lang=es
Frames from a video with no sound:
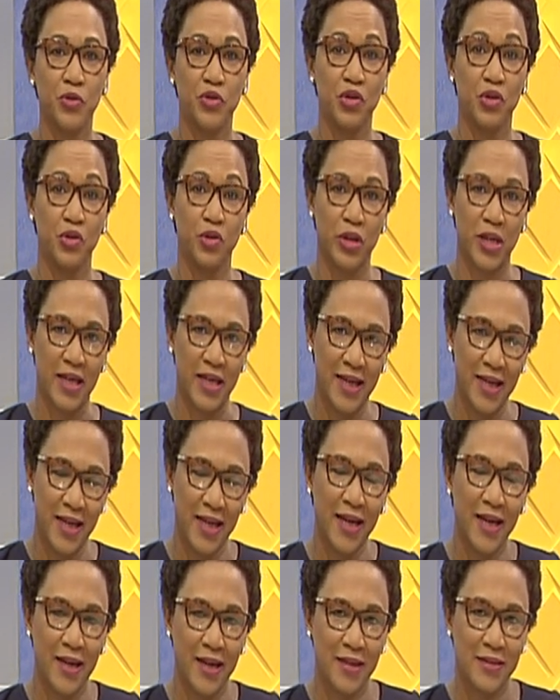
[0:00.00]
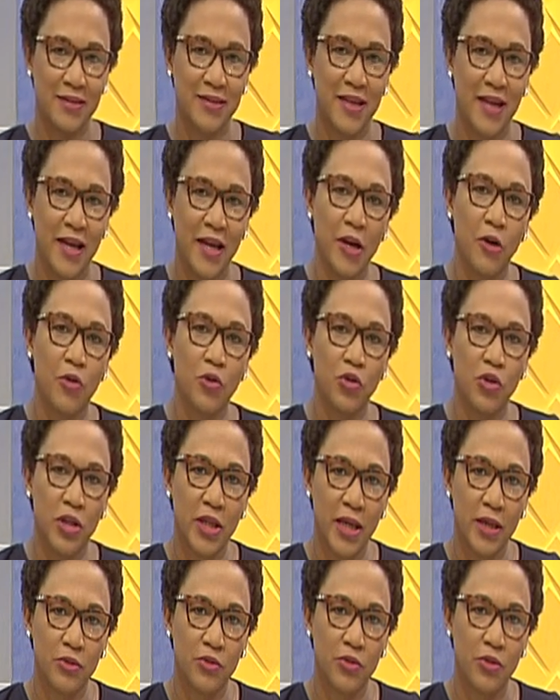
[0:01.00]
Uchi Lora está en
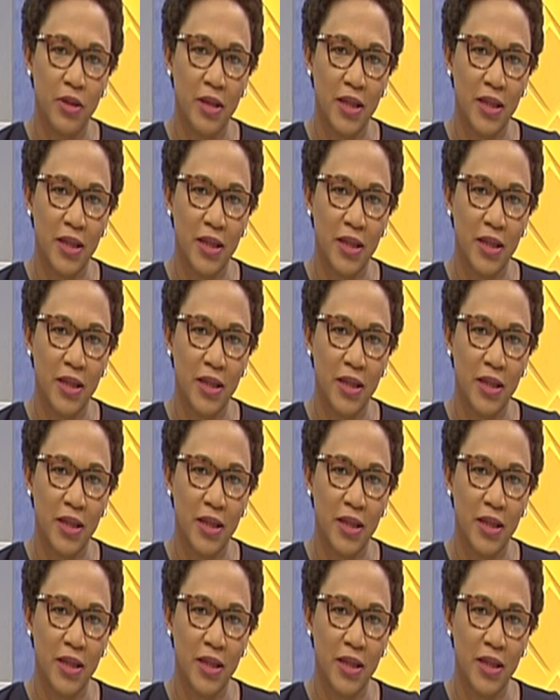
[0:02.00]
contacto